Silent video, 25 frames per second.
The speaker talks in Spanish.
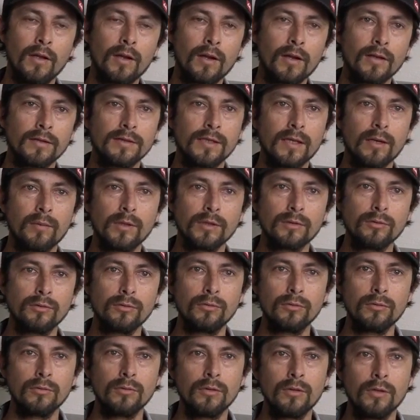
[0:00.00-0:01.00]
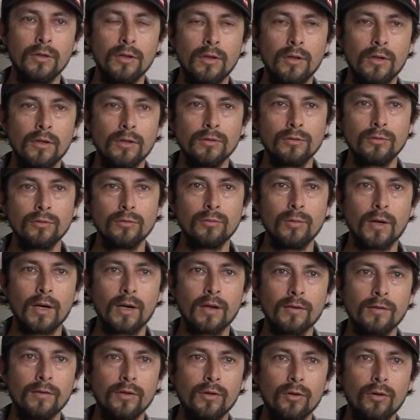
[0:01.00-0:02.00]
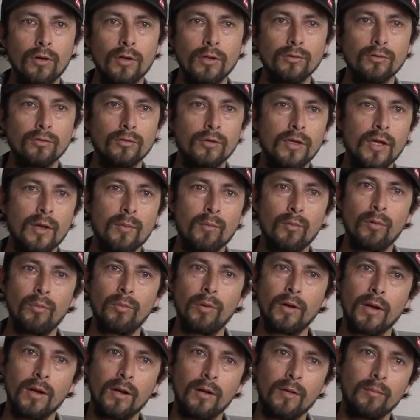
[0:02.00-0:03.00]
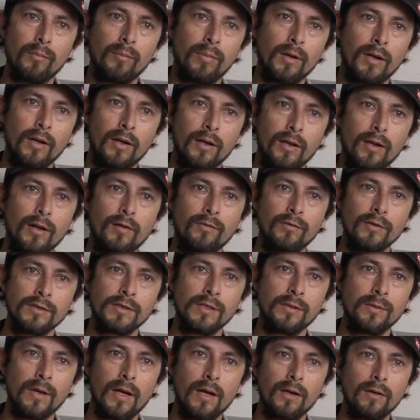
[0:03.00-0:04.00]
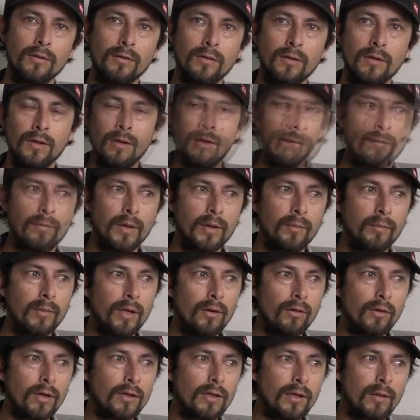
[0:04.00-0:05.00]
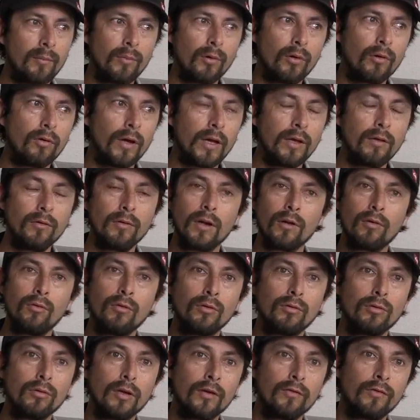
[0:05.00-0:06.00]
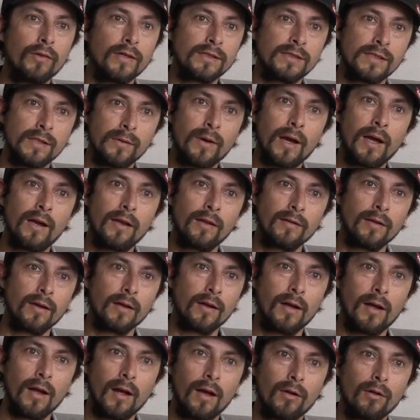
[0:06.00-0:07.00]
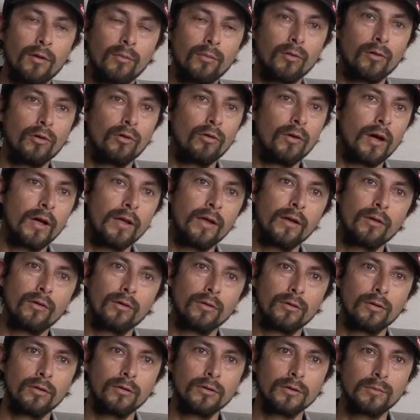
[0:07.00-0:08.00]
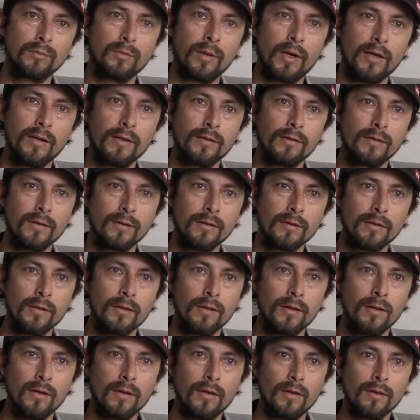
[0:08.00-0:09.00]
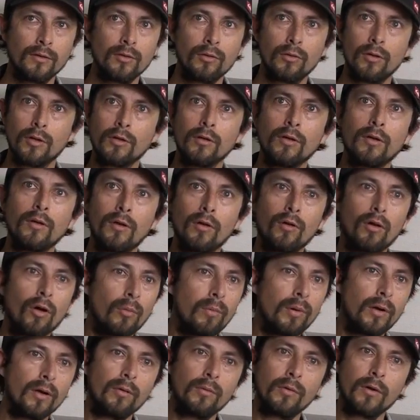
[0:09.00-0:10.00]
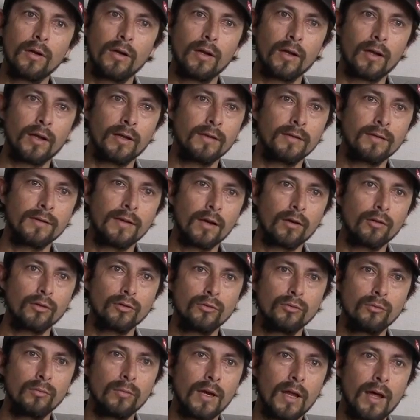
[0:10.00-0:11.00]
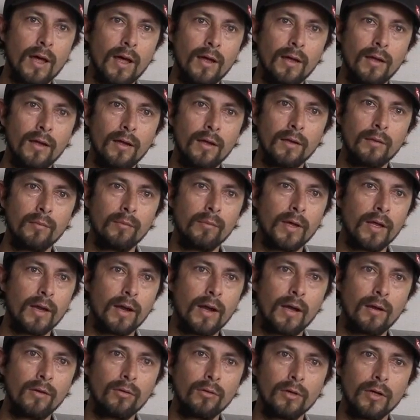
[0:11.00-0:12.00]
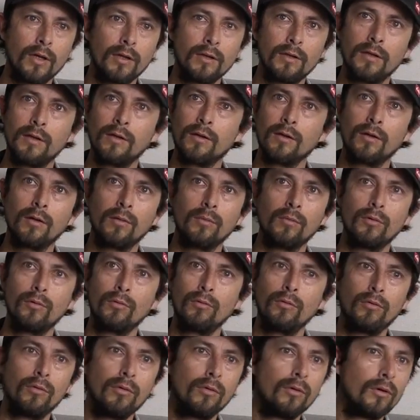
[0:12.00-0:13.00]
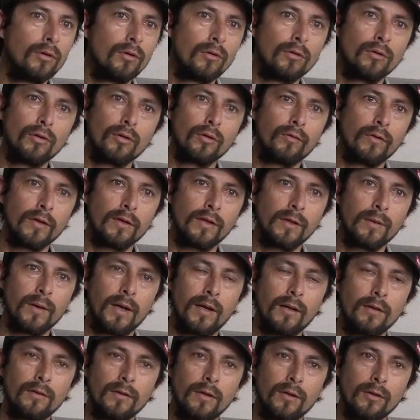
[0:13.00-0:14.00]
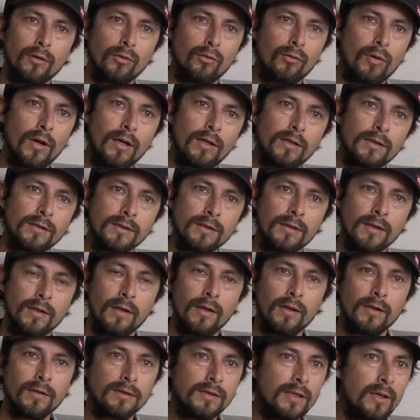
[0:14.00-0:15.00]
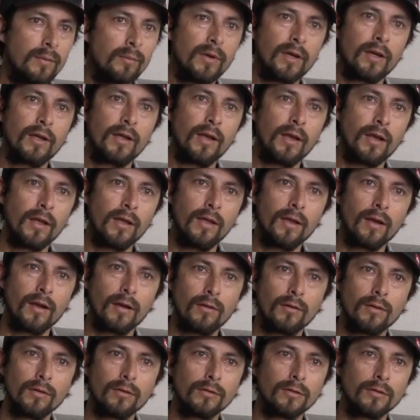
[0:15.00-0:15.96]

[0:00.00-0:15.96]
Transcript: reserva sus vacaciones, su tiempo para, para ir al festival. ¿no? Primero que tampoco hay una cultura de festivales acá como lo hay en otros países, sobre todo en Europa como que la gente está acostumbrada, en verano ya tiene como uno o dos festivales a los cuales siempre quiere ir,